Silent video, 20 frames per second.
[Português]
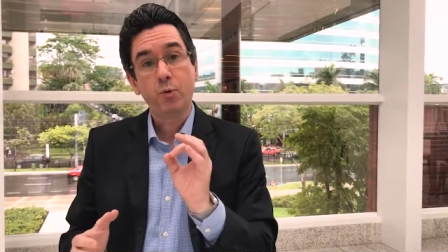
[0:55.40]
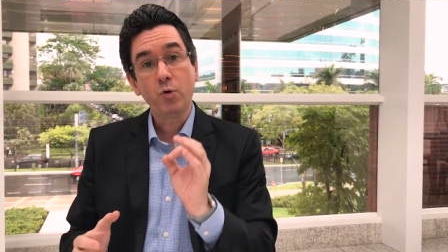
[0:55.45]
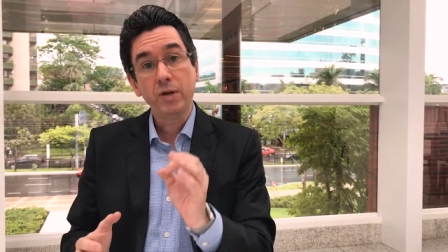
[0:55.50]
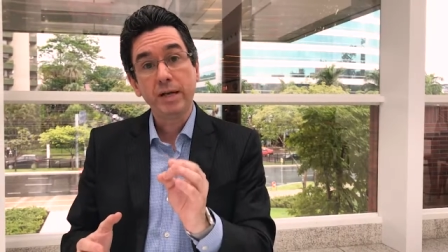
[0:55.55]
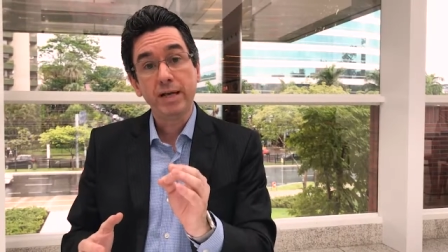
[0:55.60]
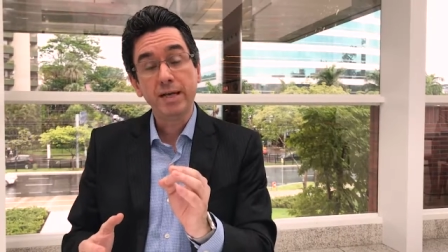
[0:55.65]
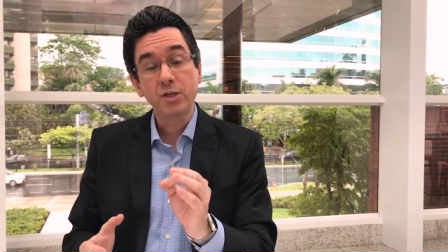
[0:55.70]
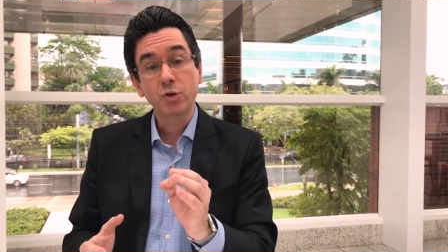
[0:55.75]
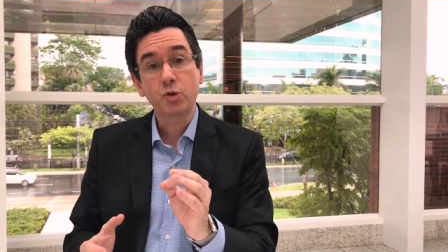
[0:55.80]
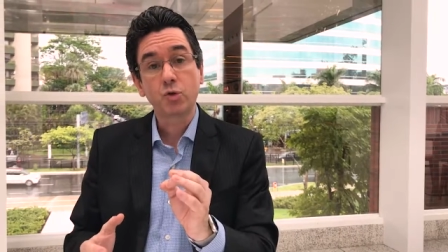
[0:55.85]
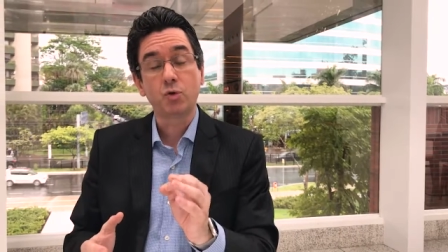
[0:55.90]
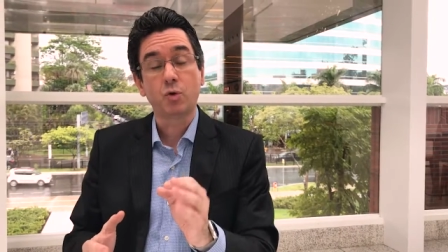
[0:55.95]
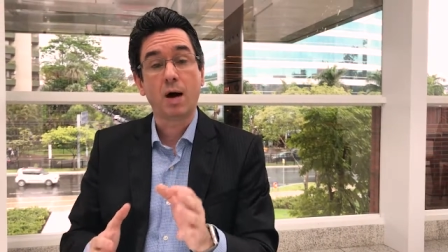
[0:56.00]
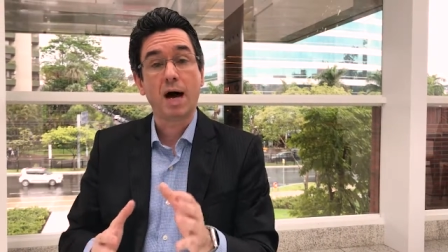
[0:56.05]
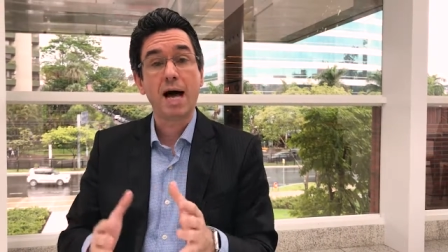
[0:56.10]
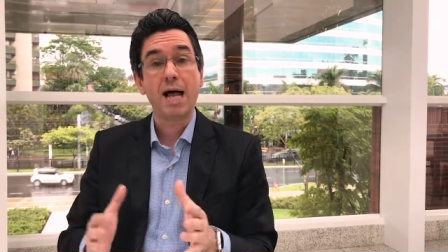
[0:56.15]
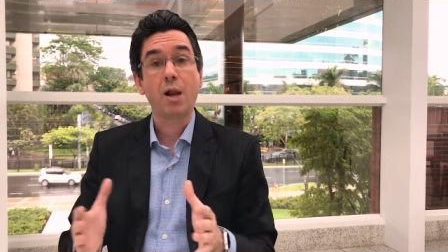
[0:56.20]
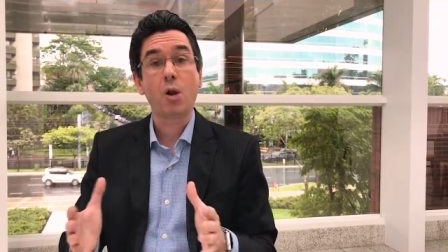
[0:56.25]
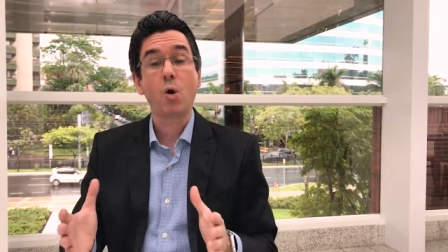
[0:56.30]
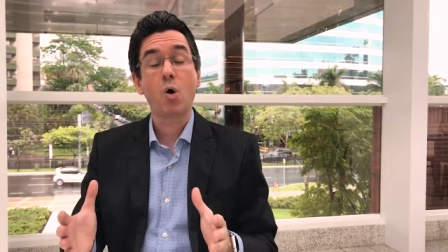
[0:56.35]
Por isso,
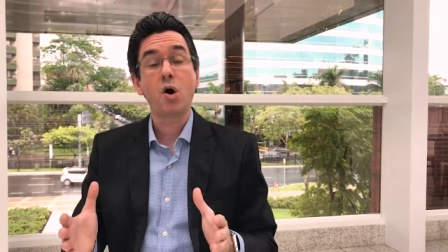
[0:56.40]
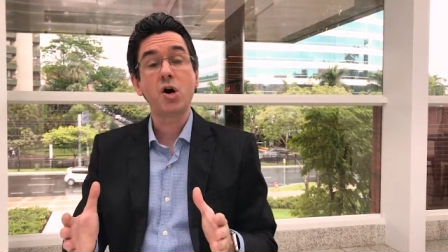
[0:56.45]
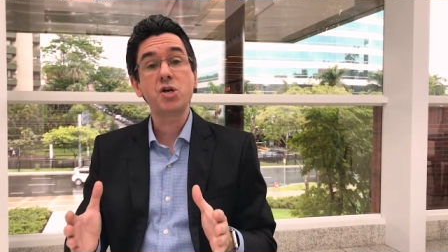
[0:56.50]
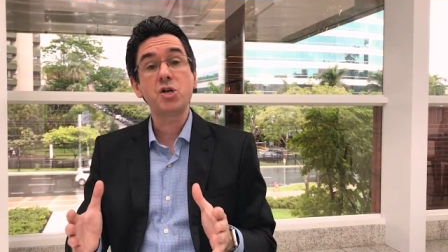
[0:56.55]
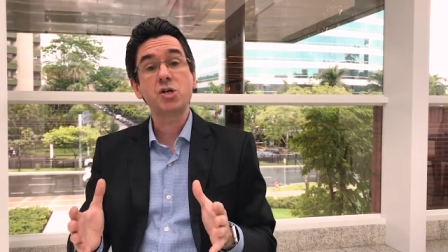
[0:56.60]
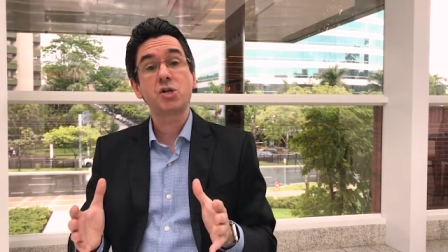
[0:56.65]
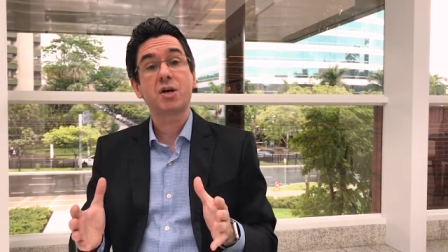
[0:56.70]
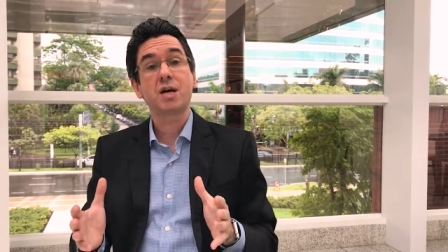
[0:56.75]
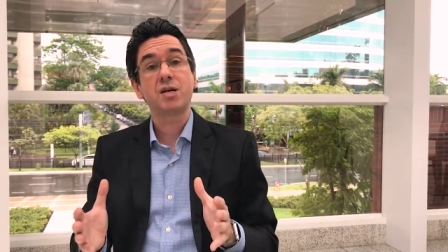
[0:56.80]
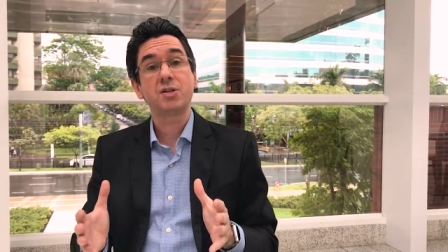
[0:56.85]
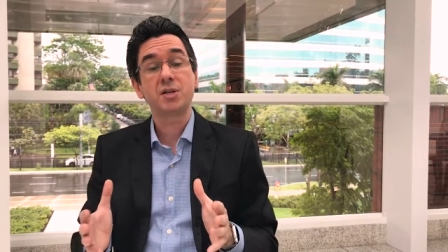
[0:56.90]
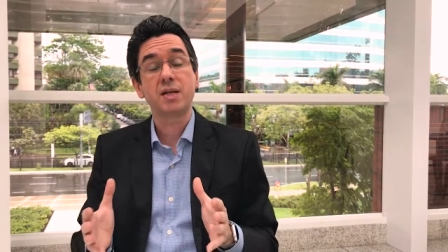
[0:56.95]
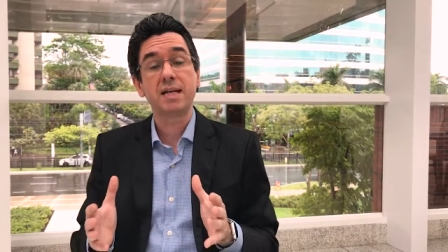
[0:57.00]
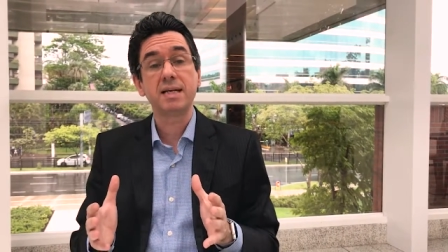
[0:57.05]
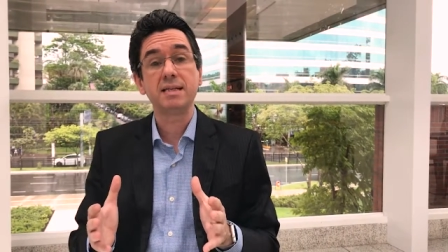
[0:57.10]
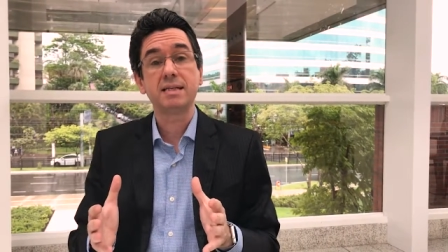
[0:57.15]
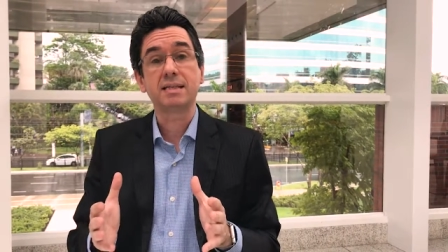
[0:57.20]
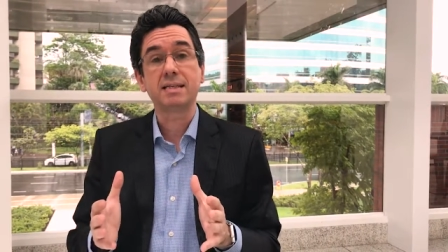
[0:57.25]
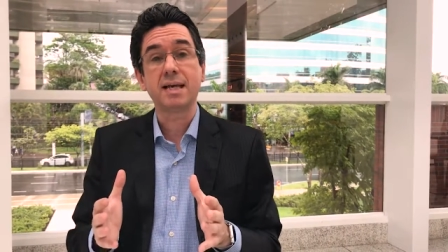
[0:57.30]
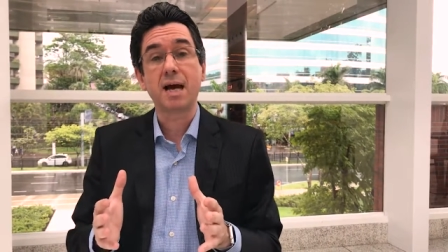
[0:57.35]
a lógica
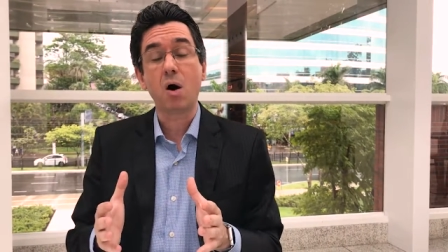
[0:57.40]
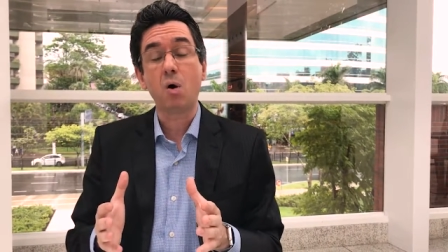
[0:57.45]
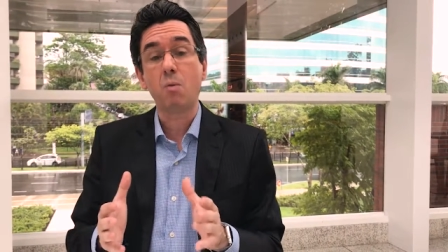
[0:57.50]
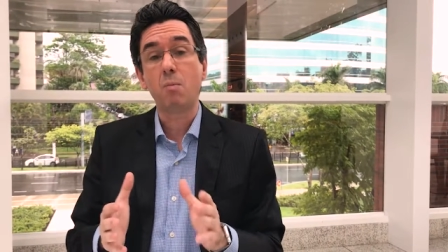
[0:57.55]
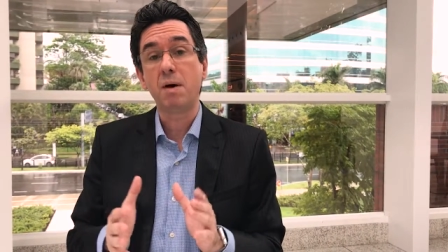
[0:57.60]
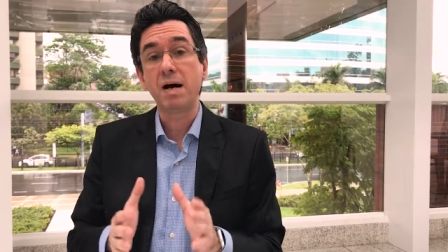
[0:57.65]
gerencial